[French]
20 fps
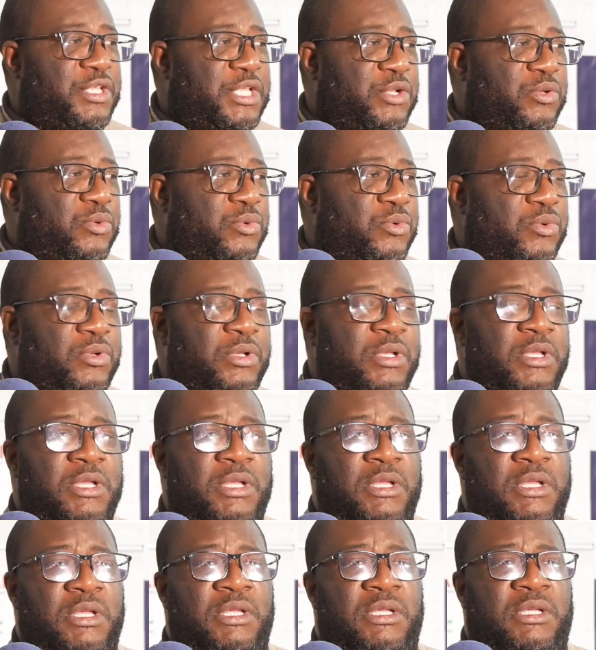Kédougou.
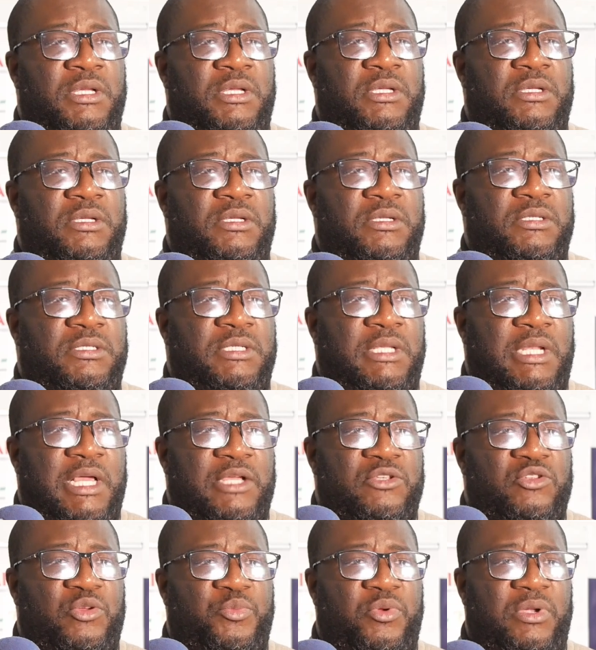Euh, c'est la
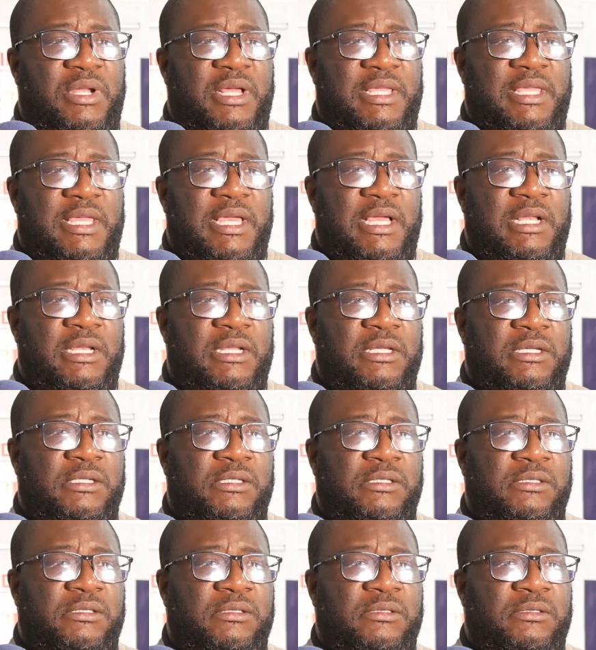raison pour laquelle
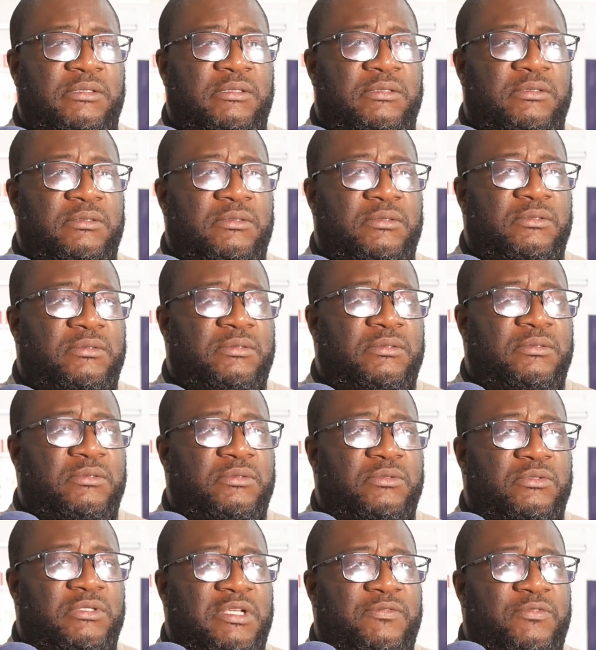
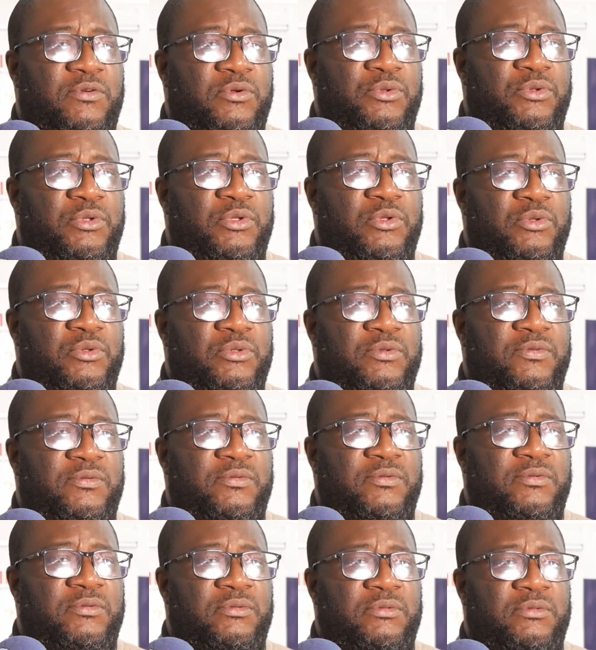nous avons eu
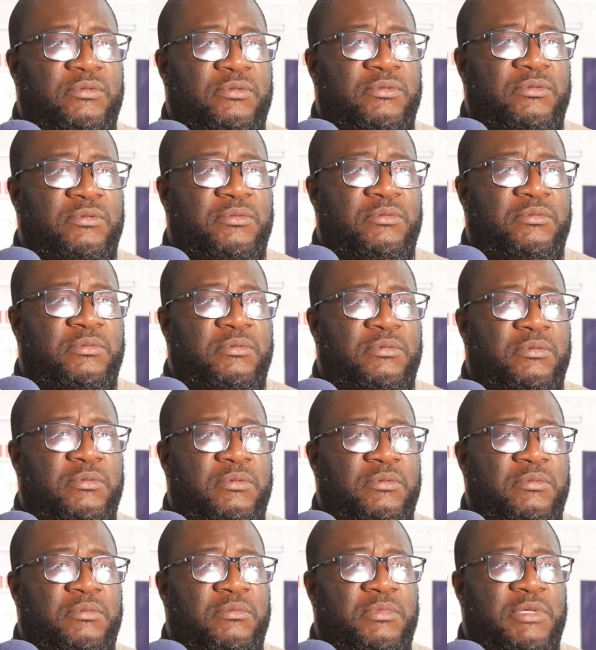
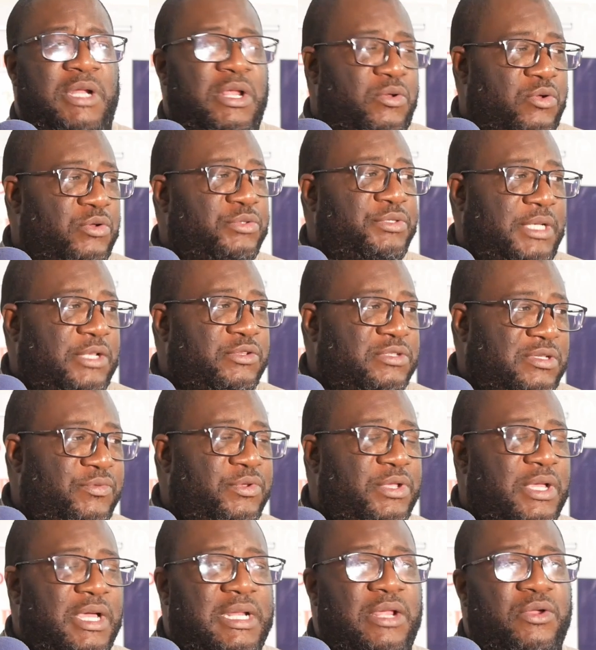à
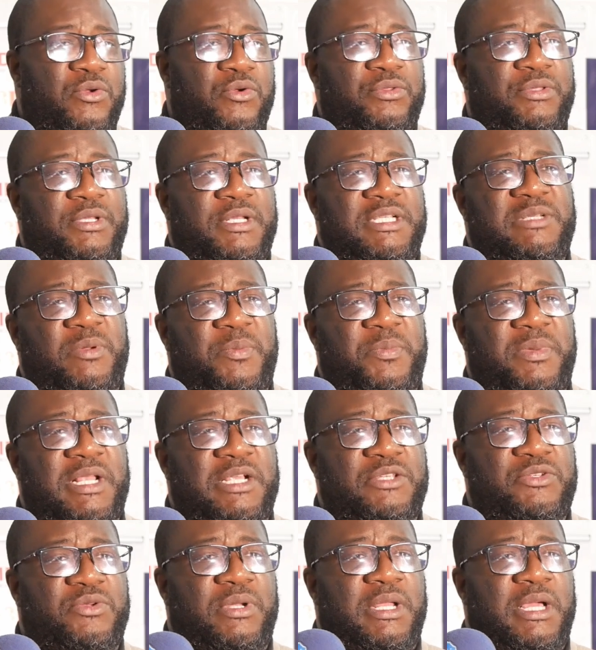rencontrer ces
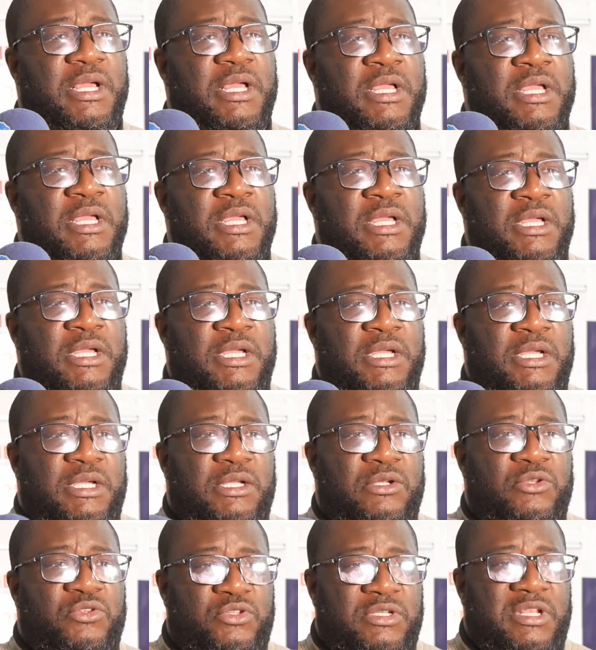populations-là.
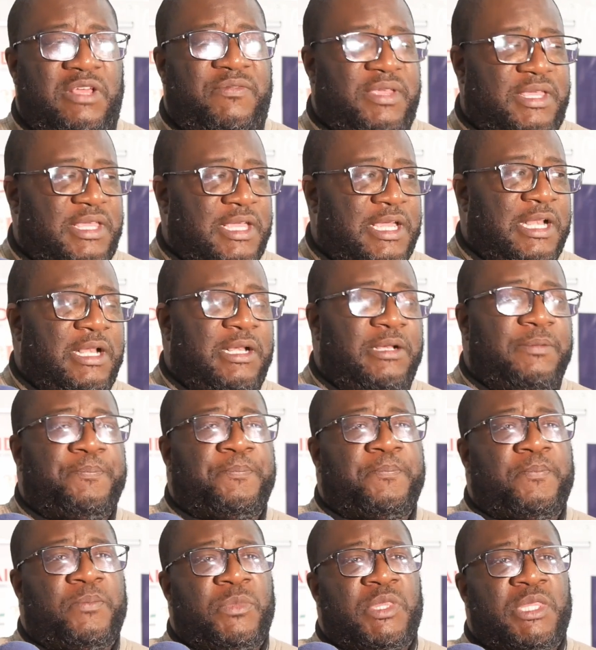Nous suis avec elles,
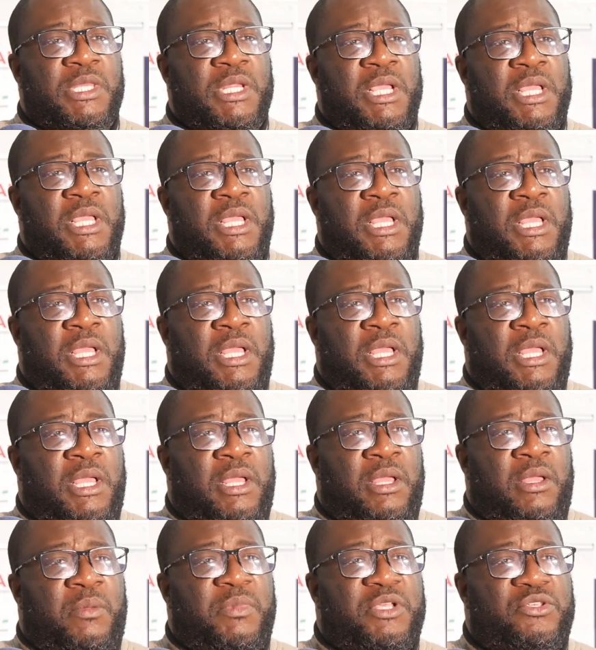
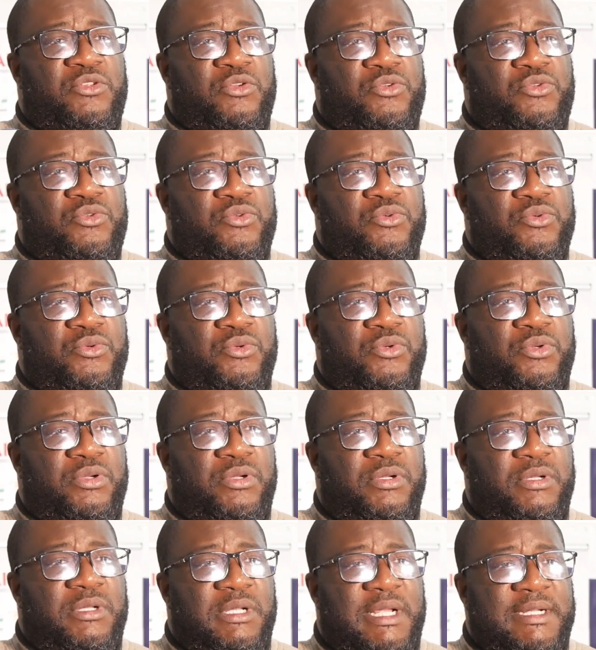mais surtout,
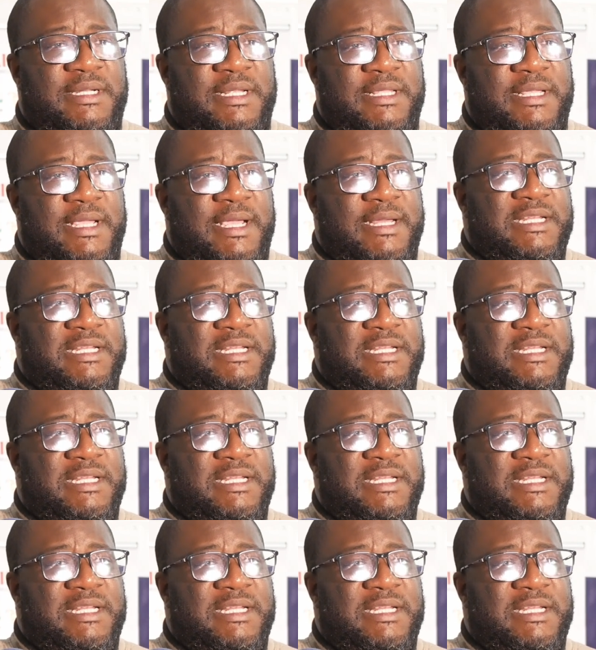la dernière